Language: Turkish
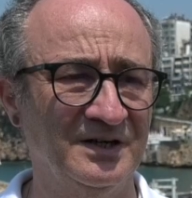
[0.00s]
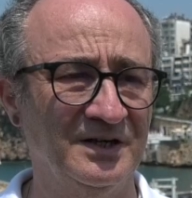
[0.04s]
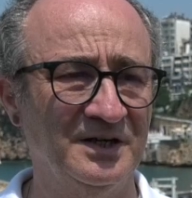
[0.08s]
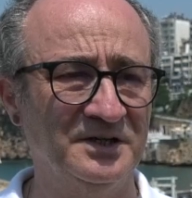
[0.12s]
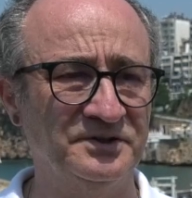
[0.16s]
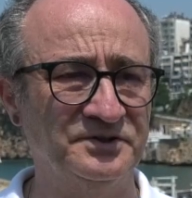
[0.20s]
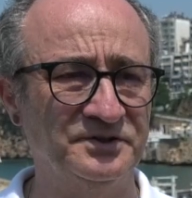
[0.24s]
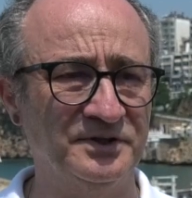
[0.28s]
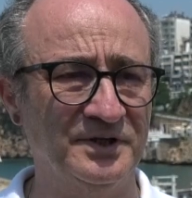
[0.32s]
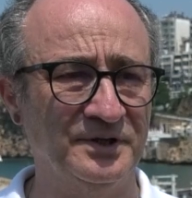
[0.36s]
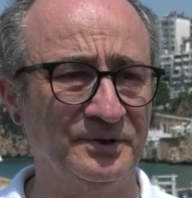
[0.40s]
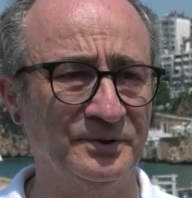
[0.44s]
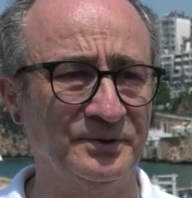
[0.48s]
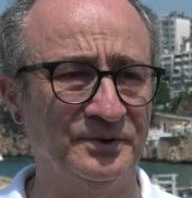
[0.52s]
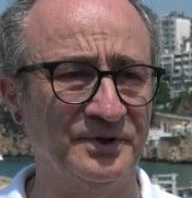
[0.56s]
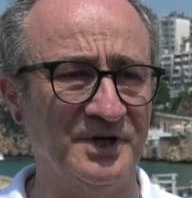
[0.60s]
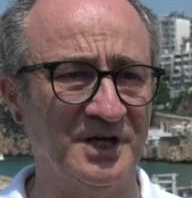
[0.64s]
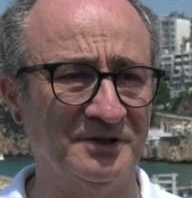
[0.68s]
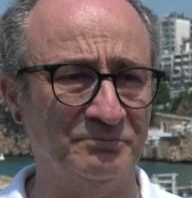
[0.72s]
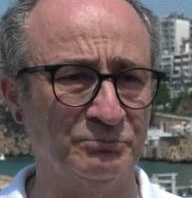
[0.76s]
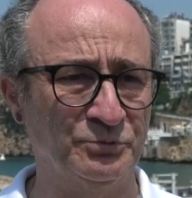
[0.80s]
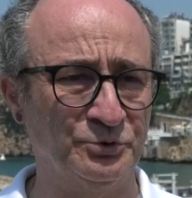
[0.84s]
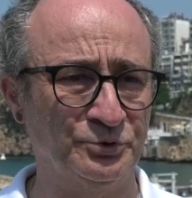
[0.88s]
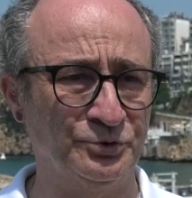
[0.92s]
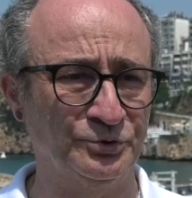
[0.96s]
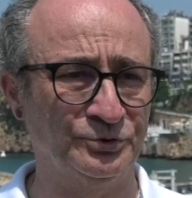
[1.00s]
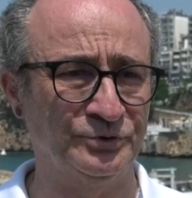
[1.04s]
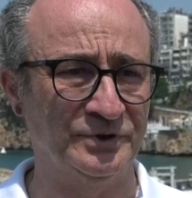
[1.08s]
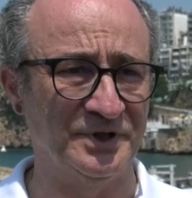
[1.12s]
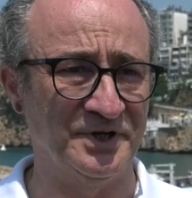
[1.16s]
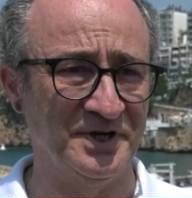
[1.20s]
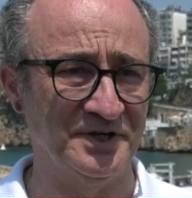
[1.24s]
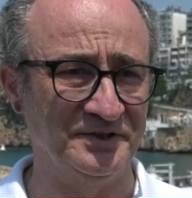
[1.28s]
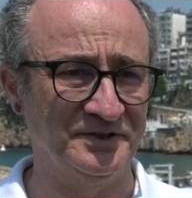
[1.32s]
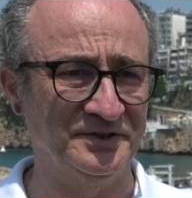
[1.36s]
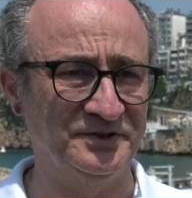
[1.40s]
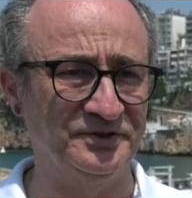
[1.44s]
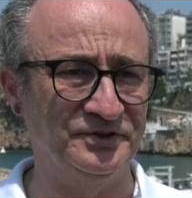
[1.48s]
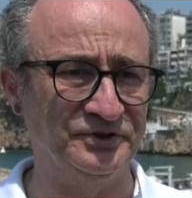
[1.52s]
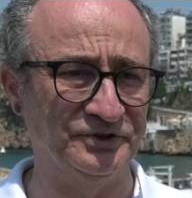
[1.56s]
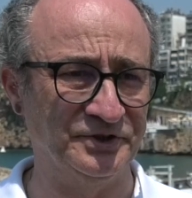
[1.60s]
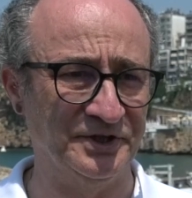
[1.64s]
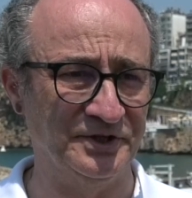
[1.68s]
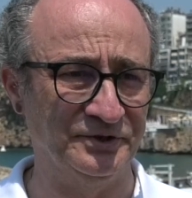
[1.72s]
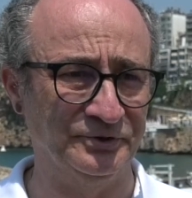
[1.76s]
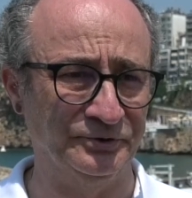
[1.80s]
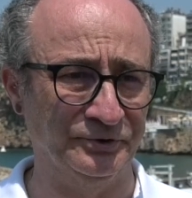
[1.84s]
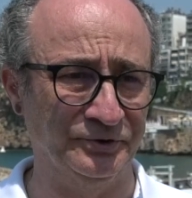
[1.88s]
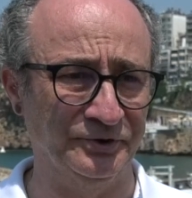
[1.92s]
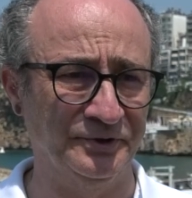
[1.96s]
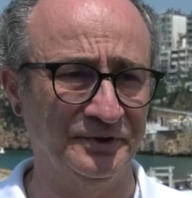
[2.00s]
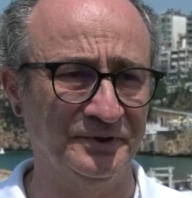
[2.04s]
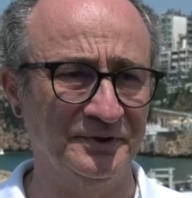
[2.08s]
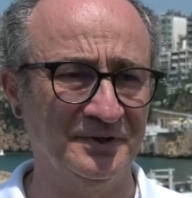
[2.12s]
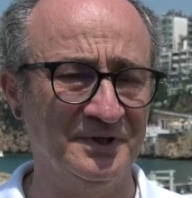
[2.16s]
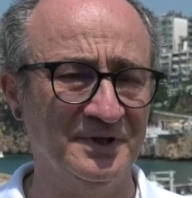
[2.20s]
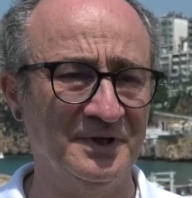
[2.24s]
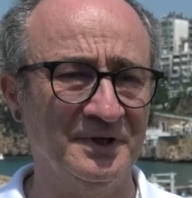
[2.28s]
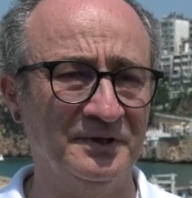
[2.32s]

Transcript: aşağı yukarı 63 senedir direniyor.